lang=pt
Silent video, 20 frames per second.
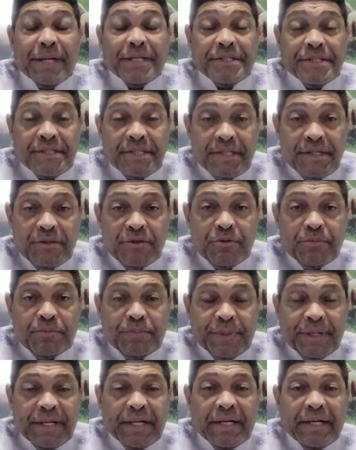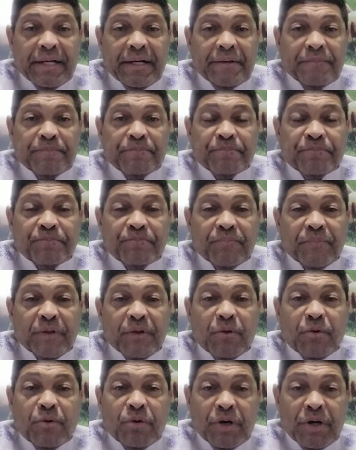Passando para
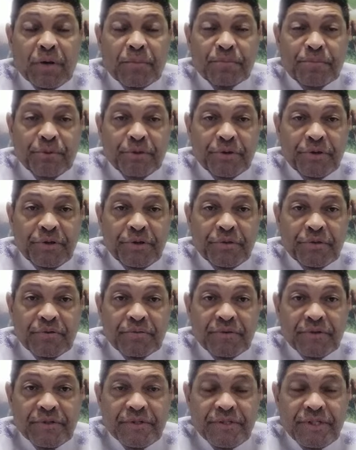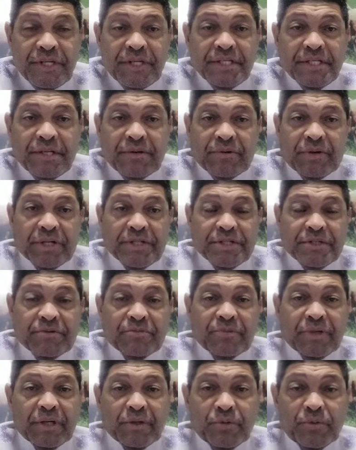orar um pouquinho com vocês na
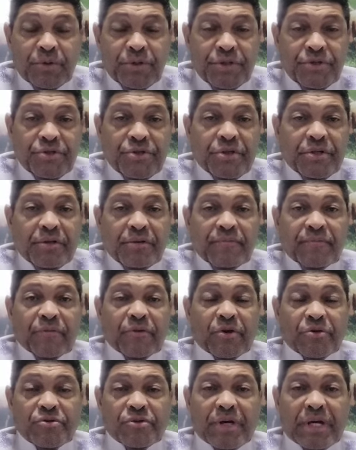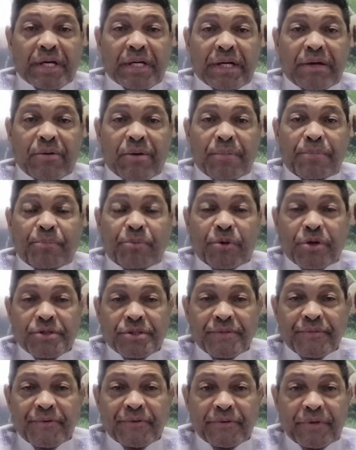oração da noite, nosso canal
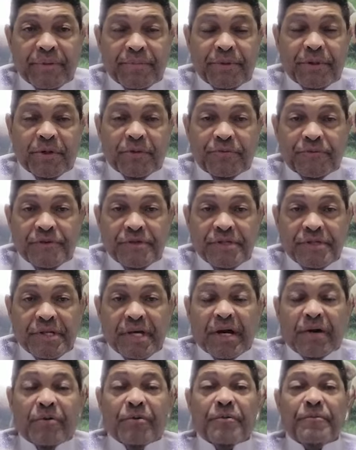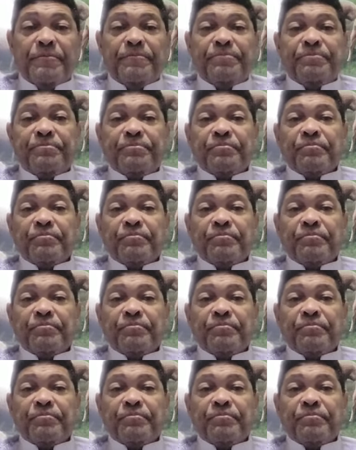Apóstolo Valdemiro Oficial